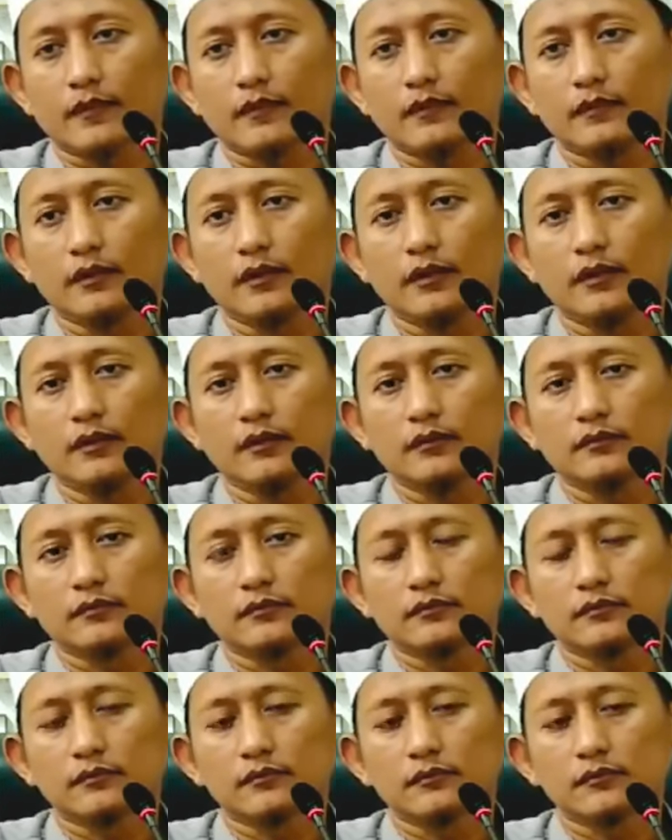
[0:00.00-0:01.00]
Ya.
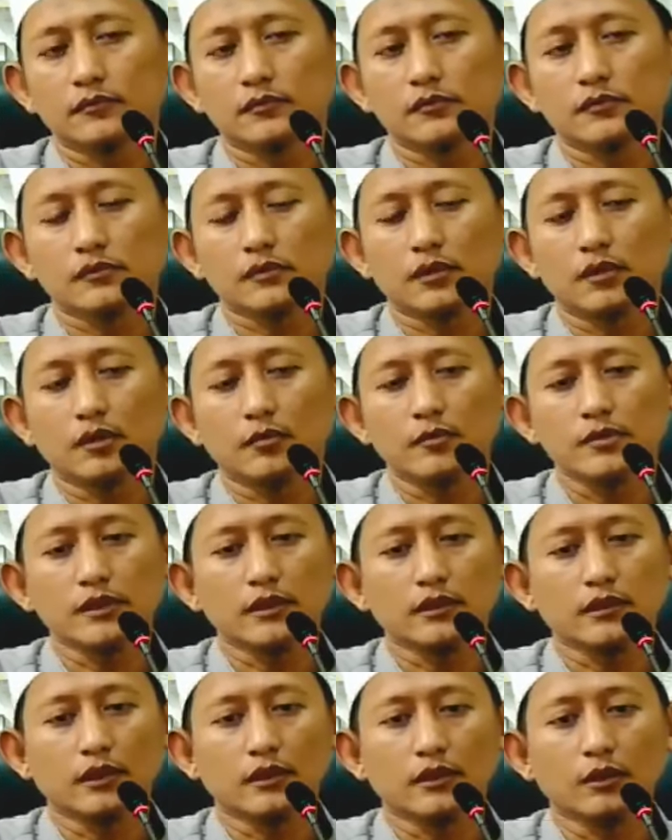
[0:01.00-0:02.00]
Kalau
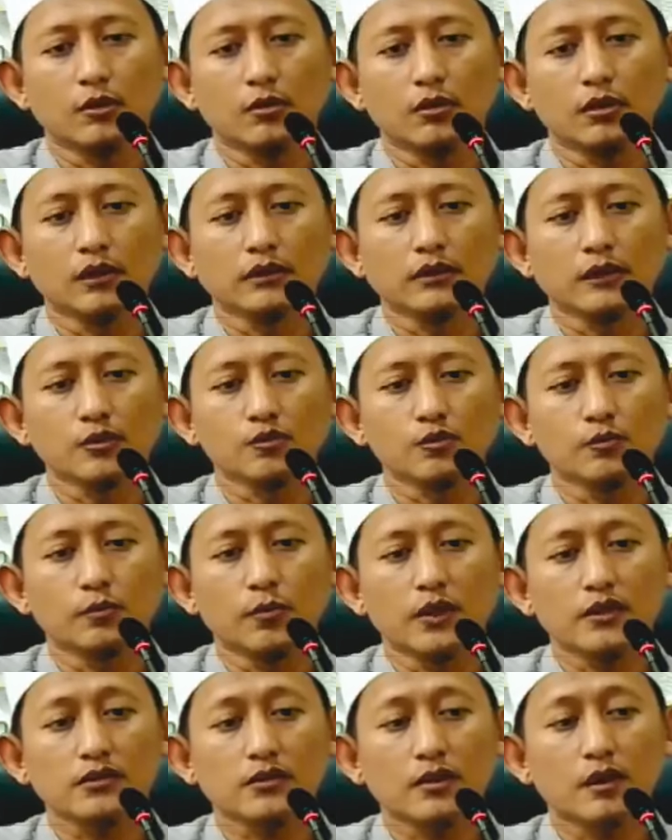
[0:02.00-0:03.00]
misalnya ada orang yang
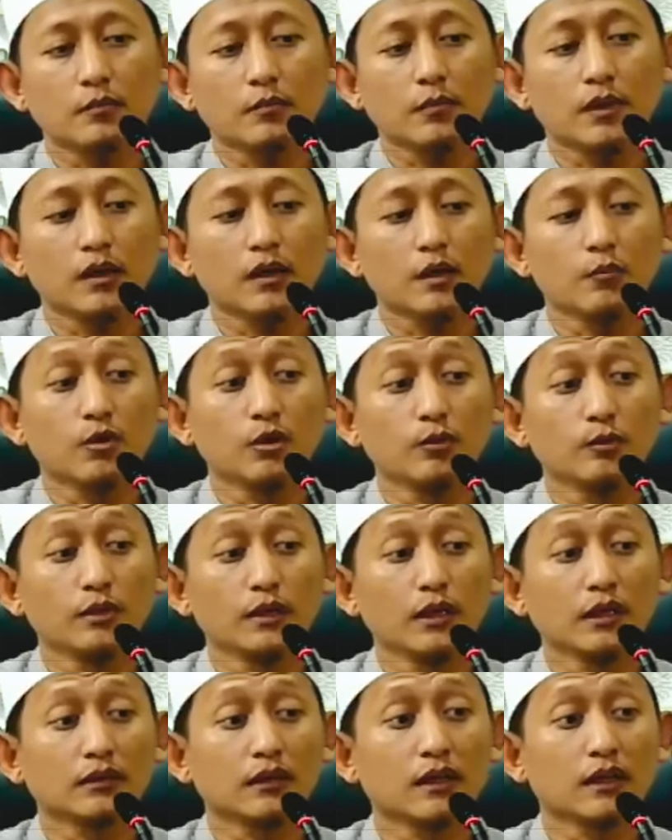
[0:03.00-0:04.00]
sumpah serapah kebun
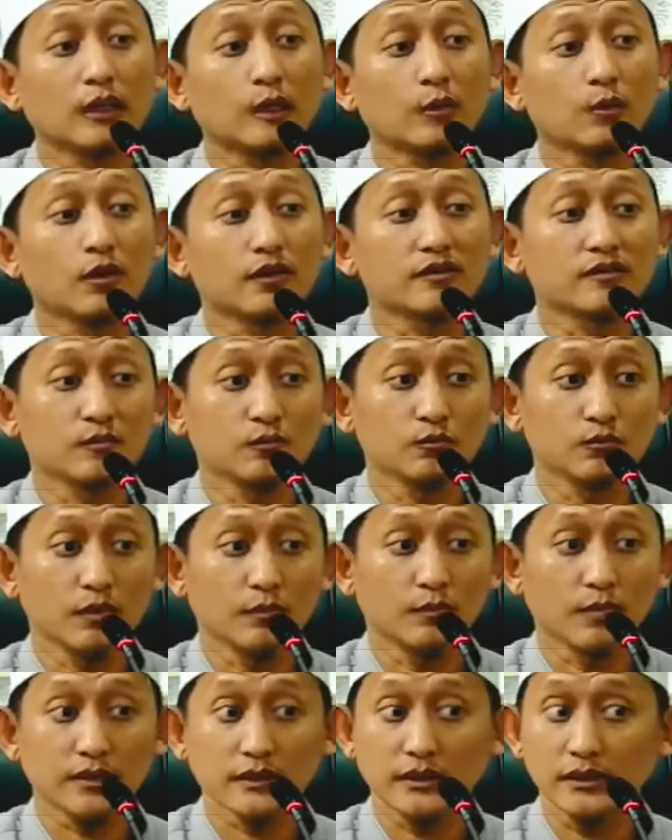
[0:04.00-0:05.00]
binatang keluar semua,
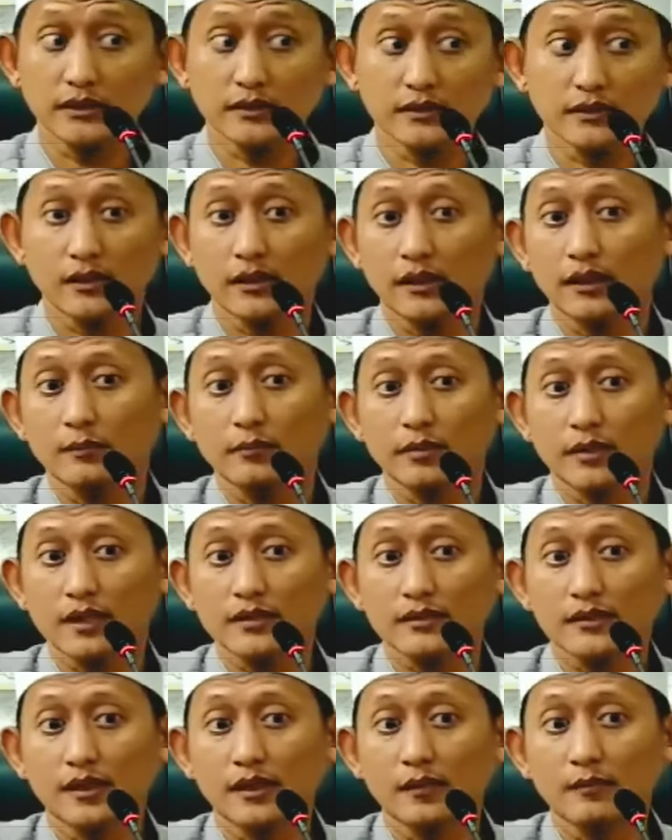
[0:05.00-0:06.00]
pasti secara
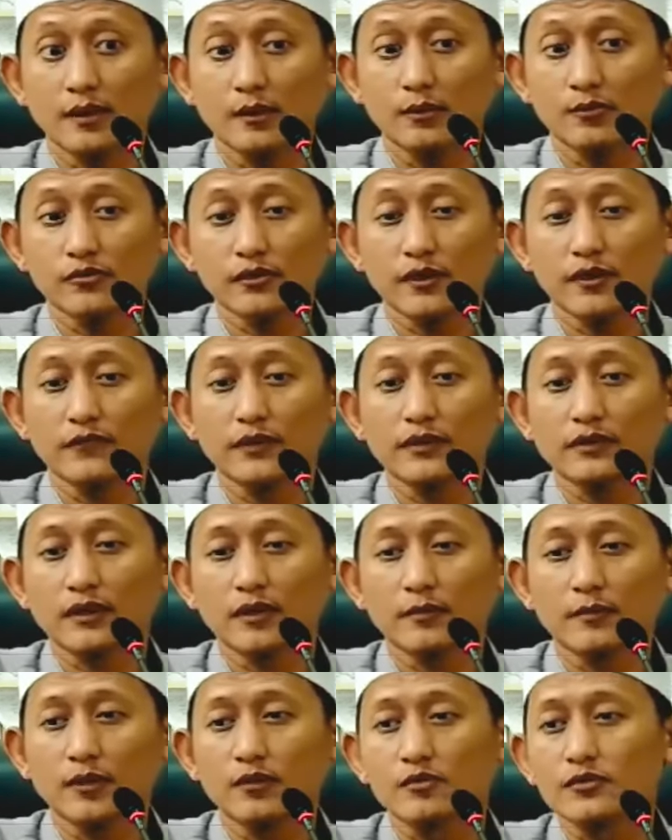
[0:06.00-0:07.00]
perasaan manusia,
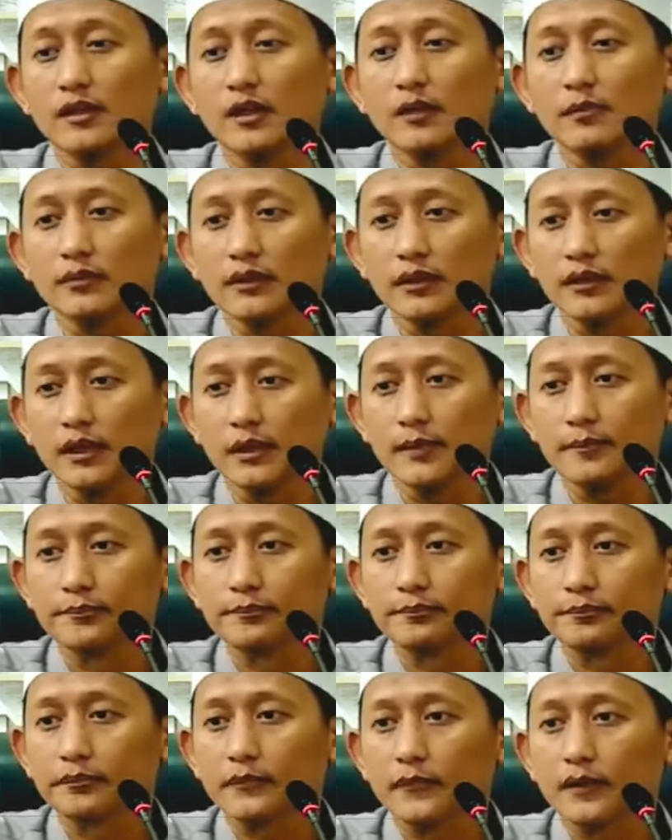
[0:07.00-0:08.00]
fitrah manusia tidak
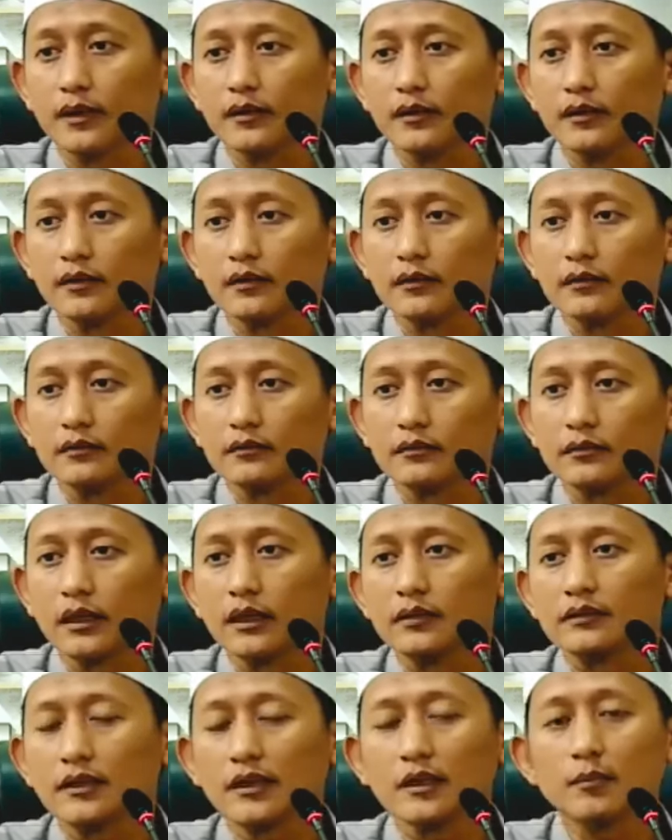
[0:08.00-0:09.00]

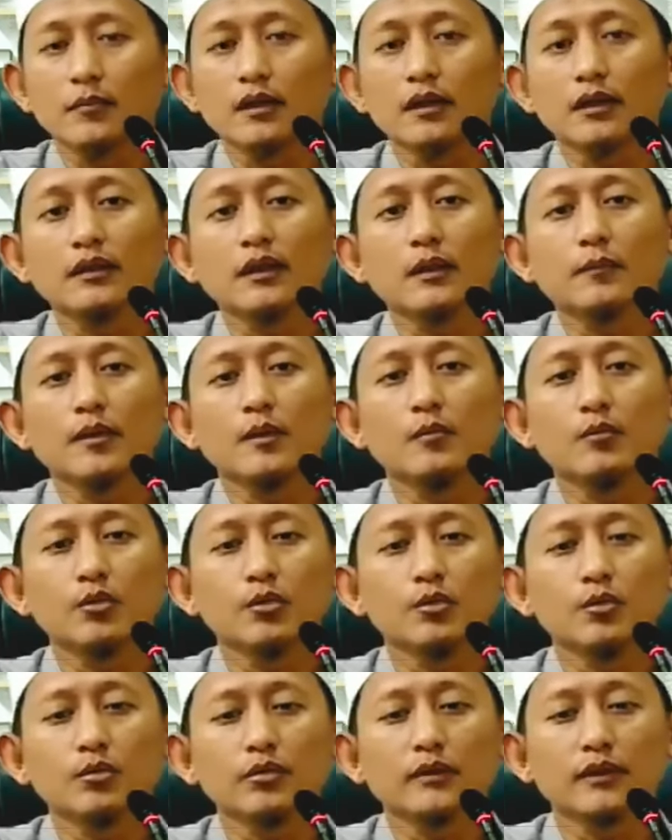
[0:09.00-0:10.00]
diterima. Kenapa
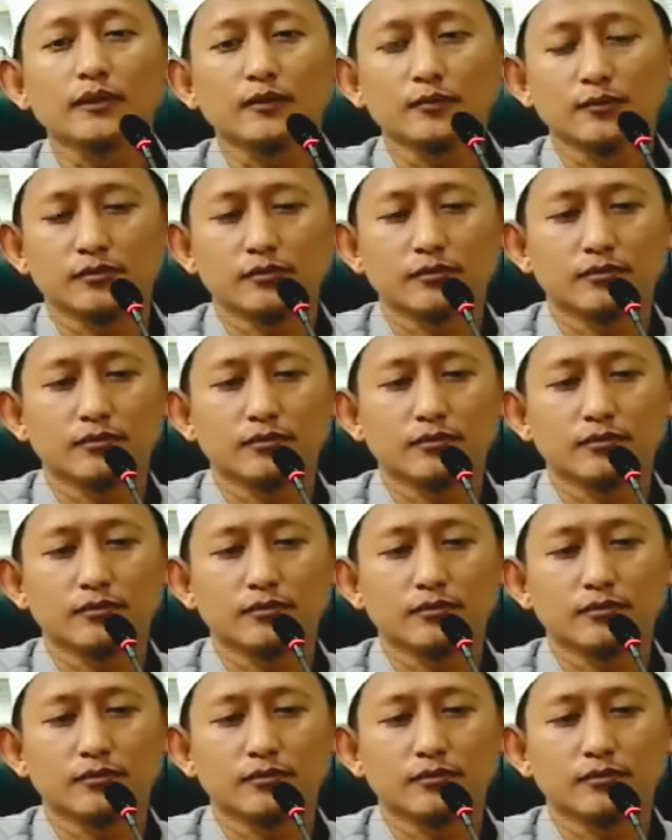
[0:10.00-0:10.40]
buruk itu?